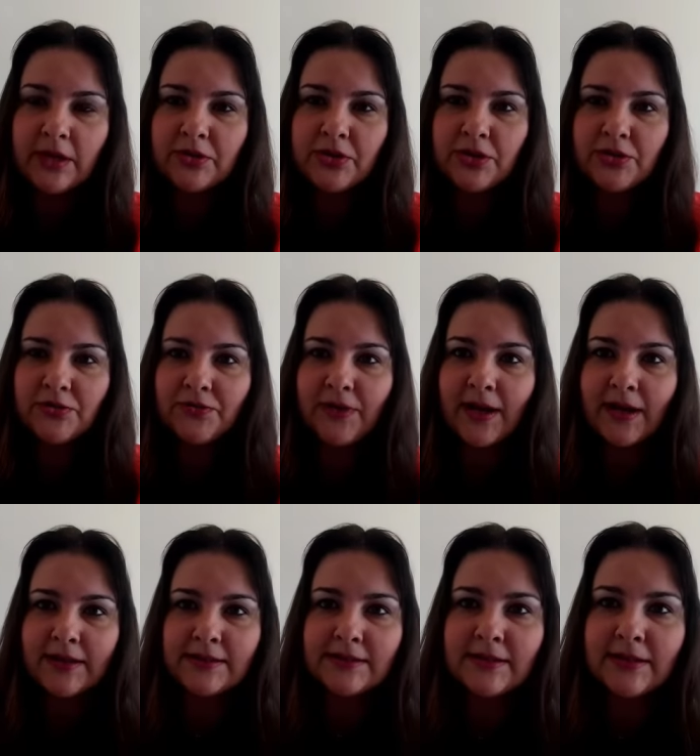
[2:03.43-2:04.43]
que a gente
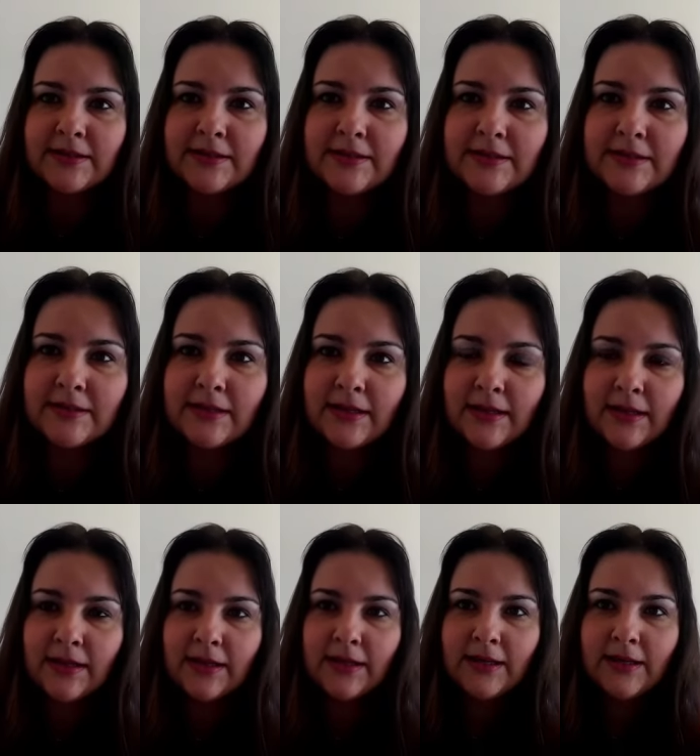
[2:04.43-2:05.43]
faz nas
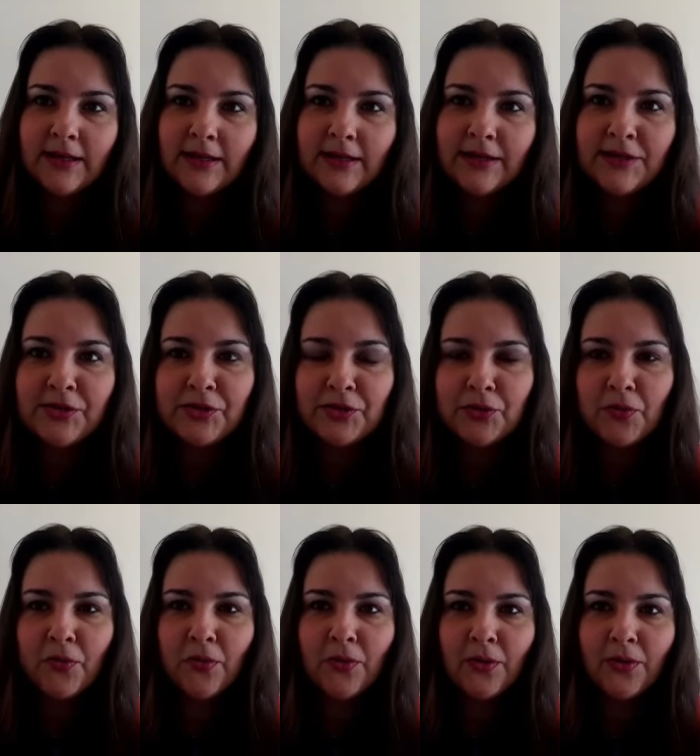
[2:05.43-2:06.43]

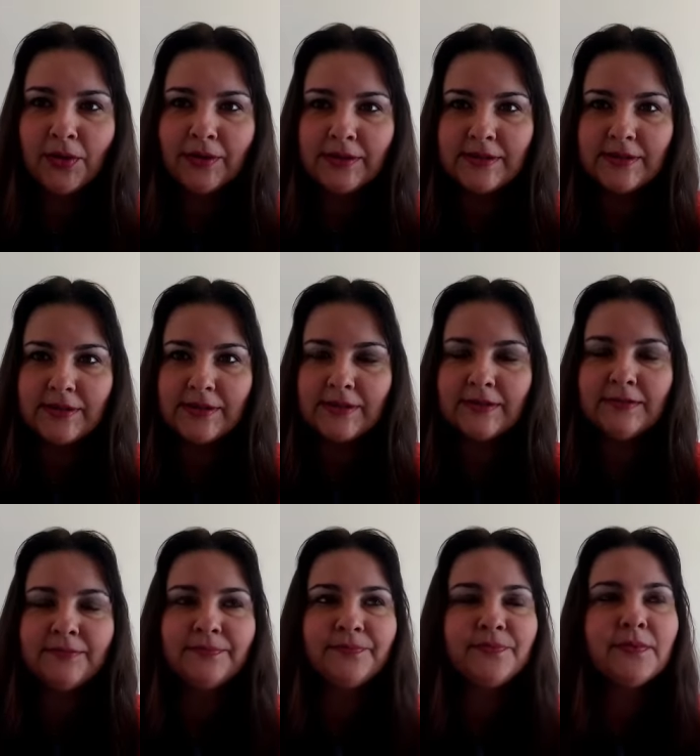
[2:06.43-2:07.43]
escolas,
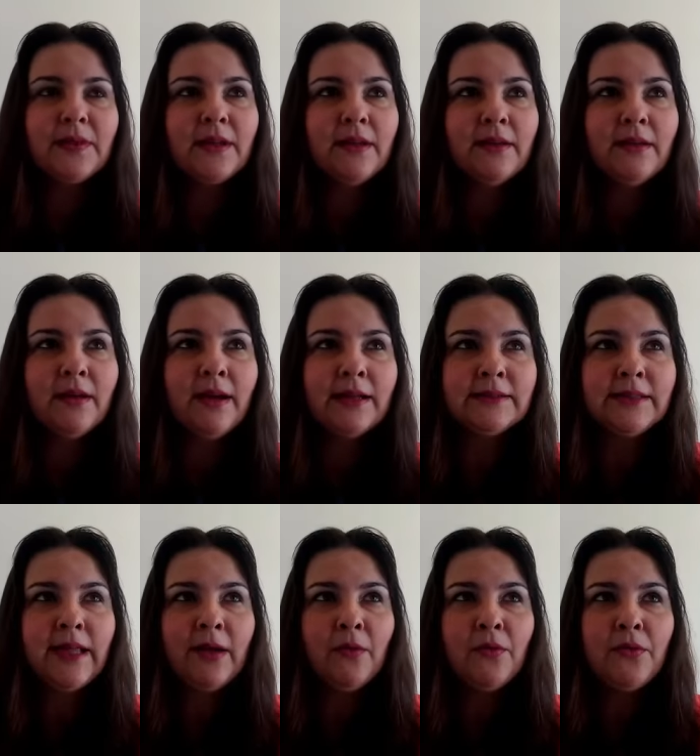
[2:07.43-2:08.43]

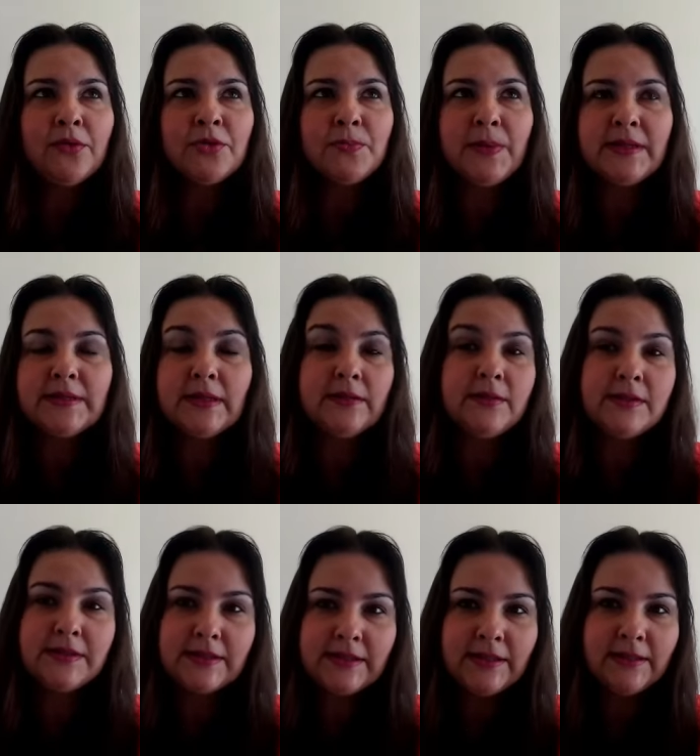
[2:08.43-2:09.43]
até hoje, pensando
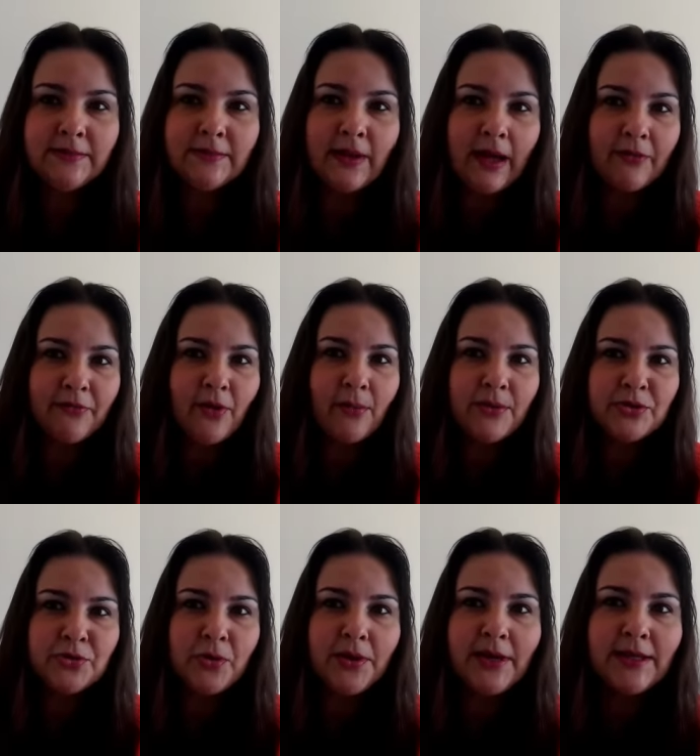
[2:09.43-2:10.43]
assim, a
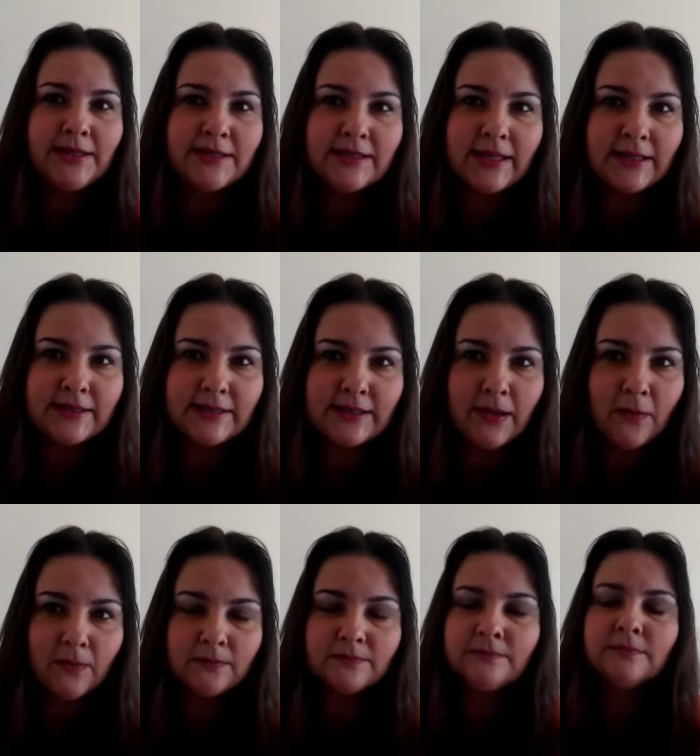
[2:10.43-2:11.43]
forma de
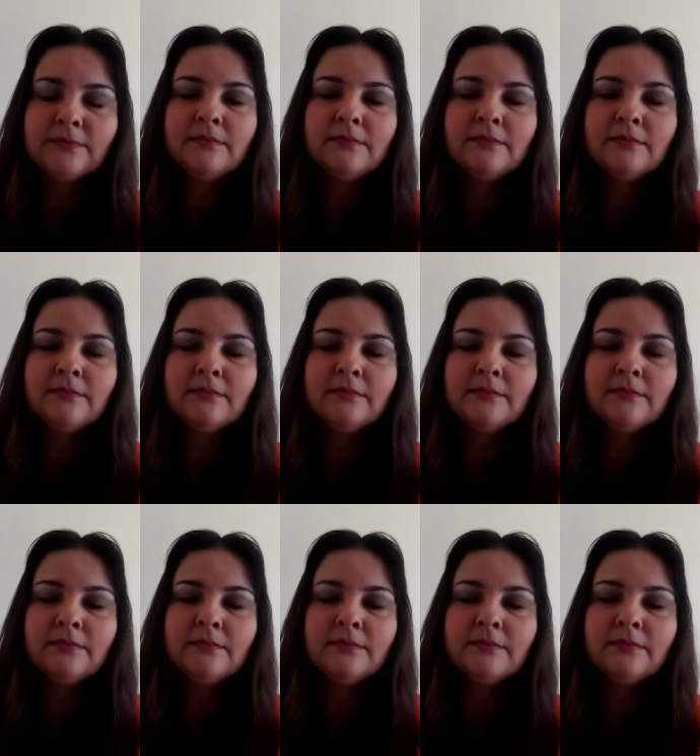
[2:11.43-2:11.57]
organização